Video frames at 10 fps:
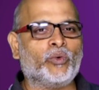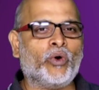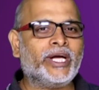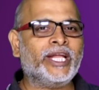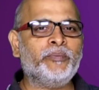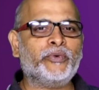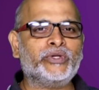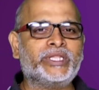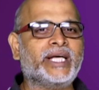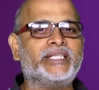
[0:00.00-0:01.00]
ఓటింగ్
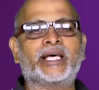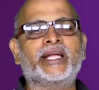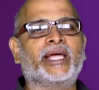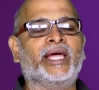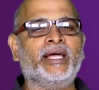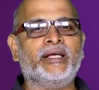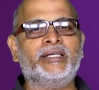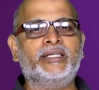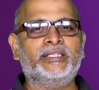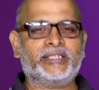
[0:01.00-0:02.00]
పూర్తయ్యేసరికి
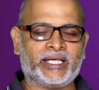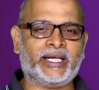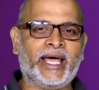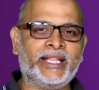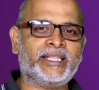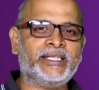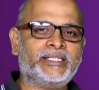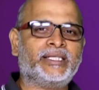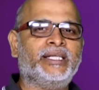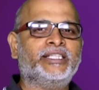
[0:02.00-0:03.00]
ఇక నేను
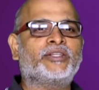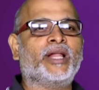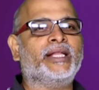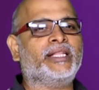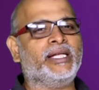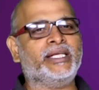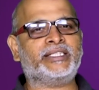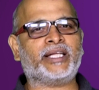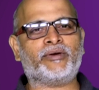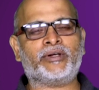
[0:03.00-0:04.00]
తీసిన లిస్టులో అయితే
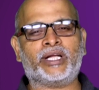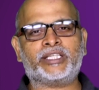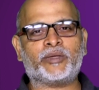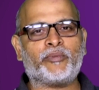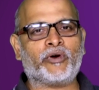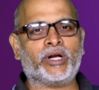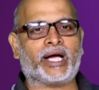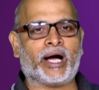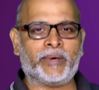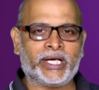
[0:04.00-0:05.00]
లీస్ట్ ఎవరున్నారు చెప్పుకోవాలి
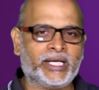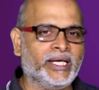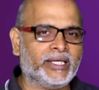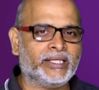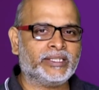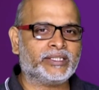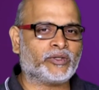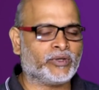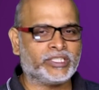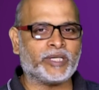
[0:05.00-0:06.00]
కాబట్టి
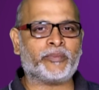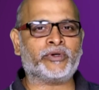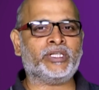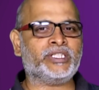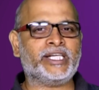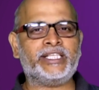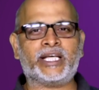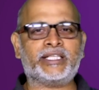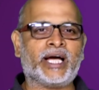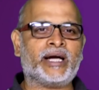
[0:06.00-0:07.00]
కొంచెం చెప్పుకుందాం శ్రీ
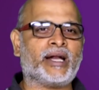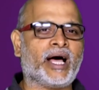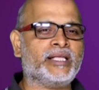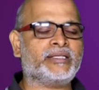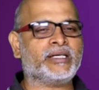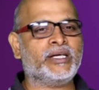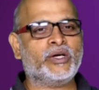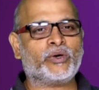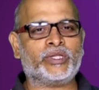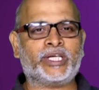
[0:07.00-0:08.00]
సత్య అండ్ రాజ్
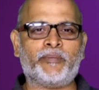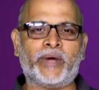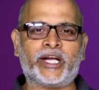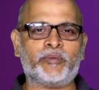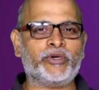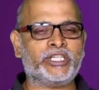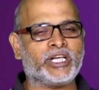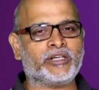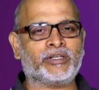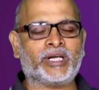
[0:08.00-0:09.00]
కొద్దిగా బెటర్
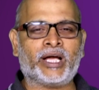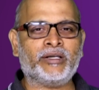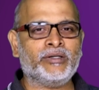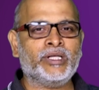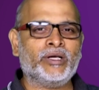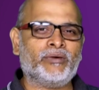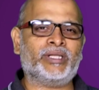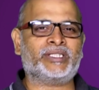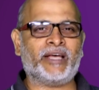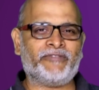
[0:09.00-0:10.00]
పొజిషన్లో ఉన్నారు
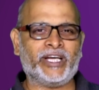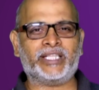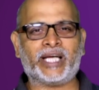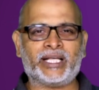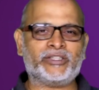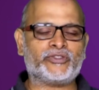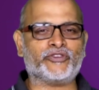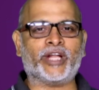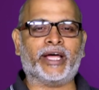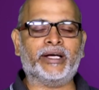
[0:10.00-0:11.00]
వాళ్ళు సేఫ్ అయ్యే ఛాన్సెస్
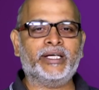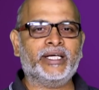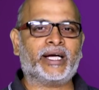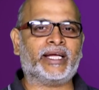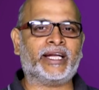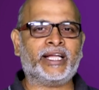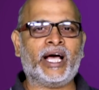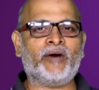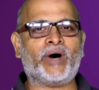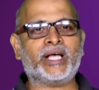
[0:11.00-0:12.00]
ఉన్నాయి ఇనయ
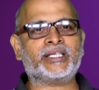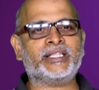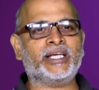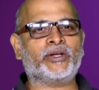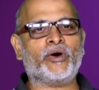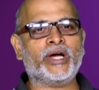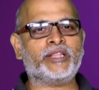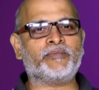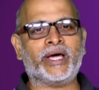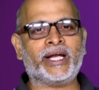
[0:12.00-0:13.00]
వాసంతి
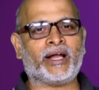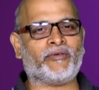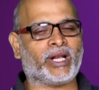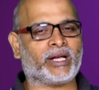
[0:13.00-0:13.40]
రోహిత్ మెరీనా వీళ్ళ